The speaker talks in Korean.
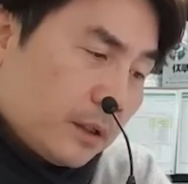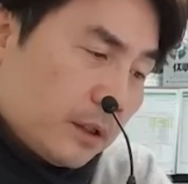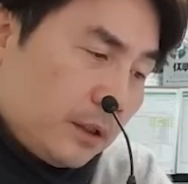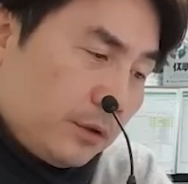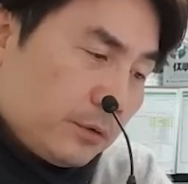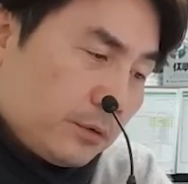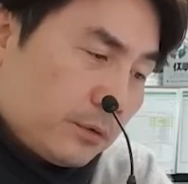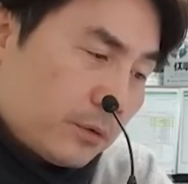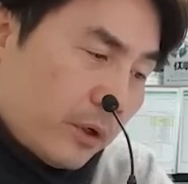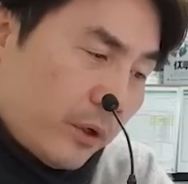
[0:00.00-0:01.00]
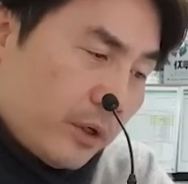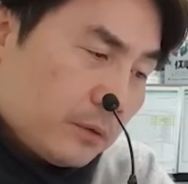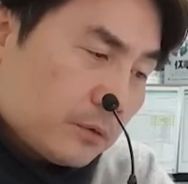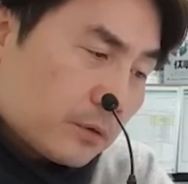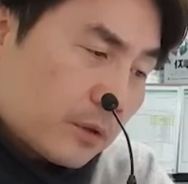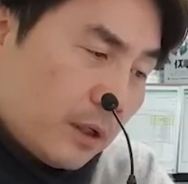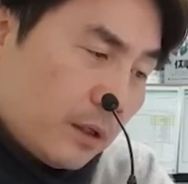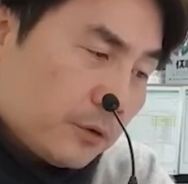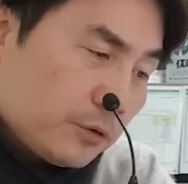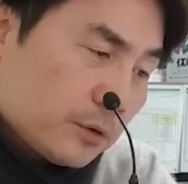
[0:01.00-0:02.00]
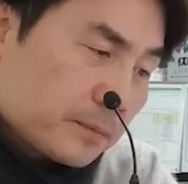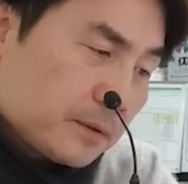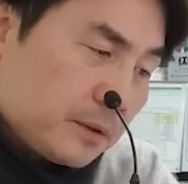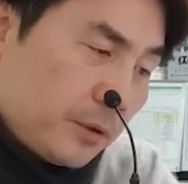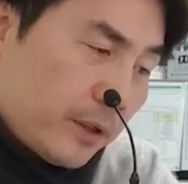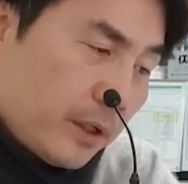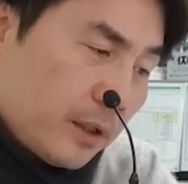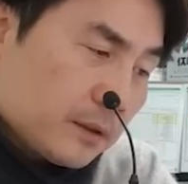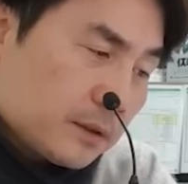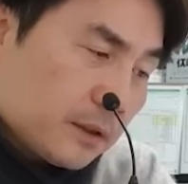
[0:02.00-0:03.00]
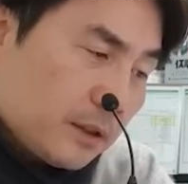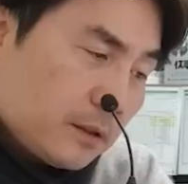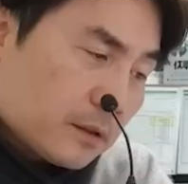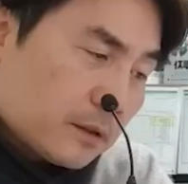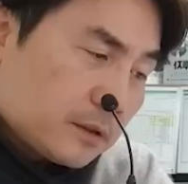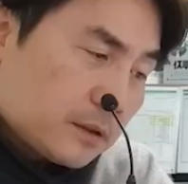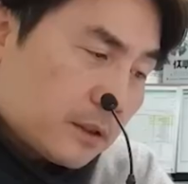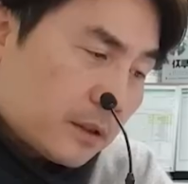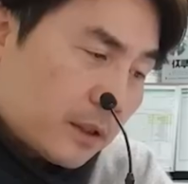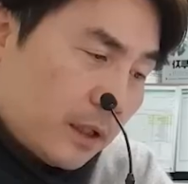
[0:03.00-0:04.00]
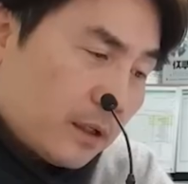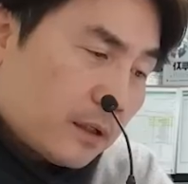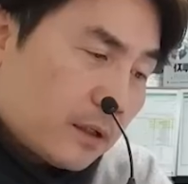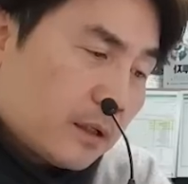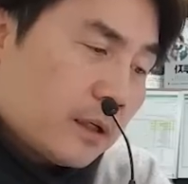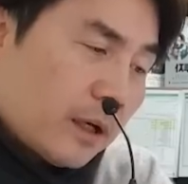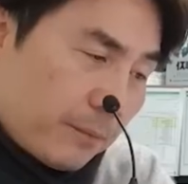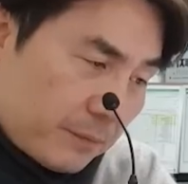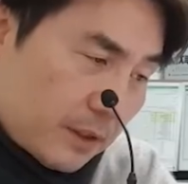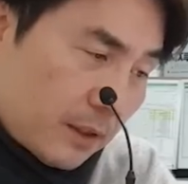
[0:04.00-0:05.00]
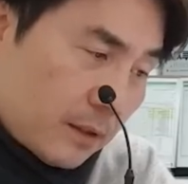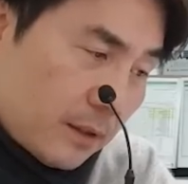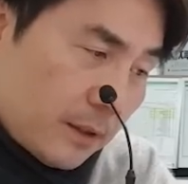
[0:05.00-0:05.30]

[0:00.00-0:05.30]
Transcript: 이유 회원국과 유럽의회의 승인을 거쳐야 합니다.